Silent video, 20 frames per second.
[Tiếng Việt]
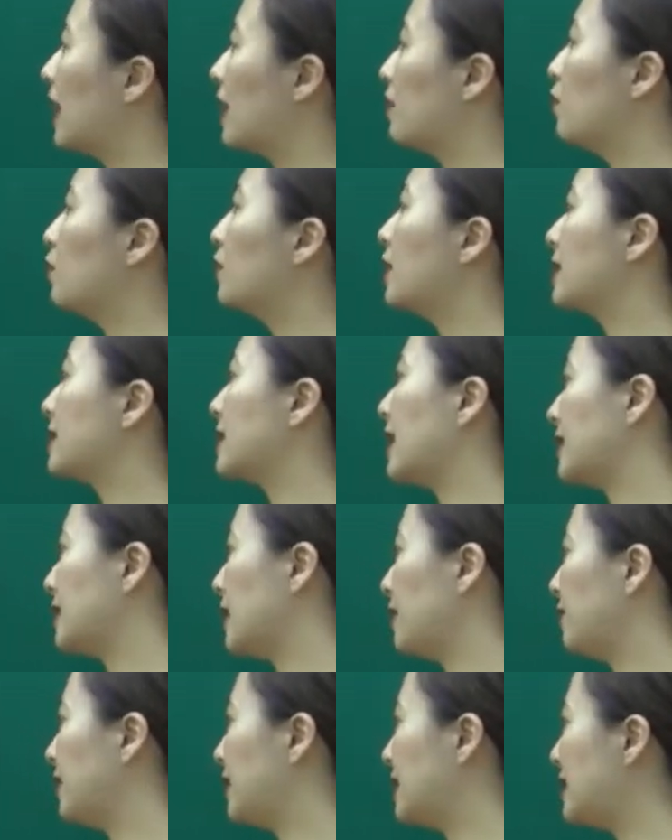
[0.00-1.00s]
nhà vô địch giải
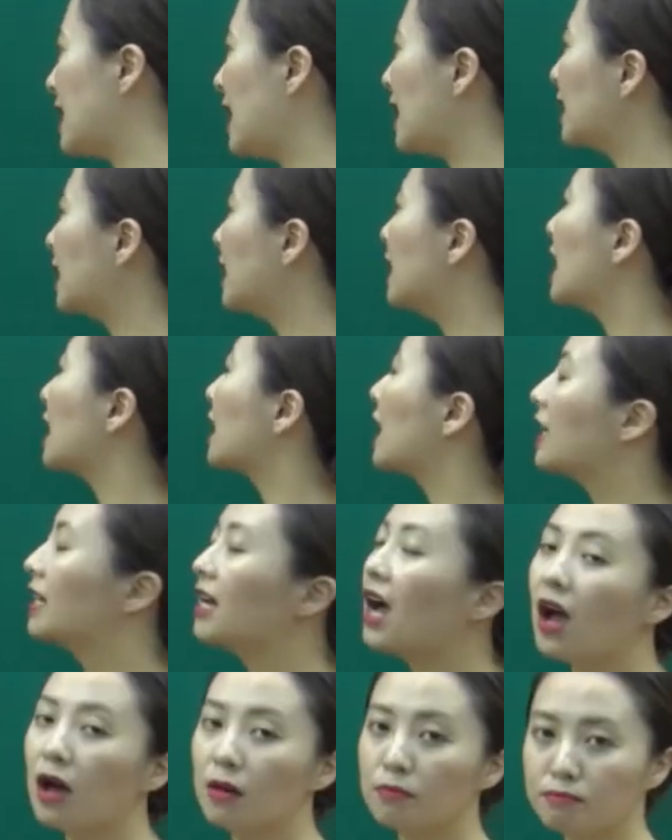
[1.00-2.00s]
chạy Việt dã khi anh ấy
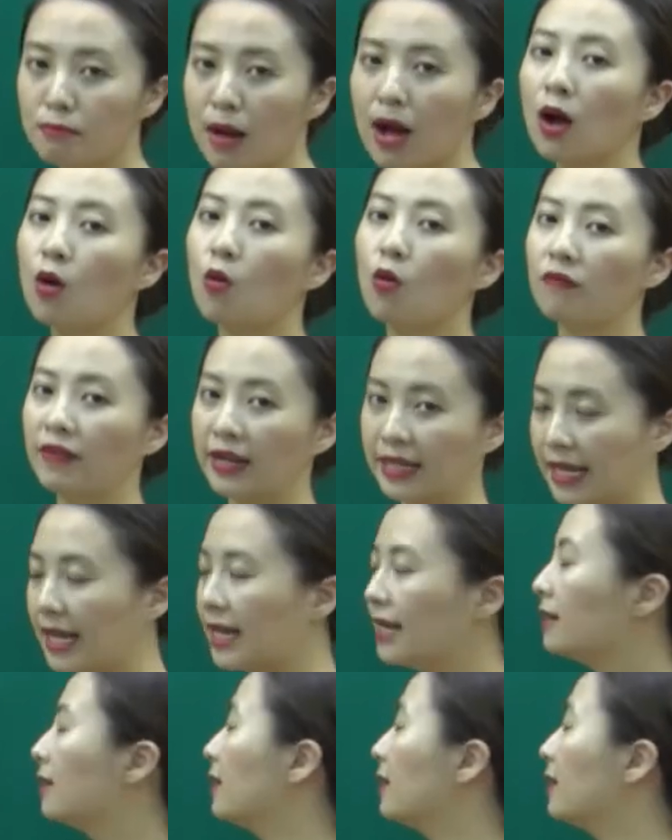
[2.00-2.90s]
băng qua vạch đích.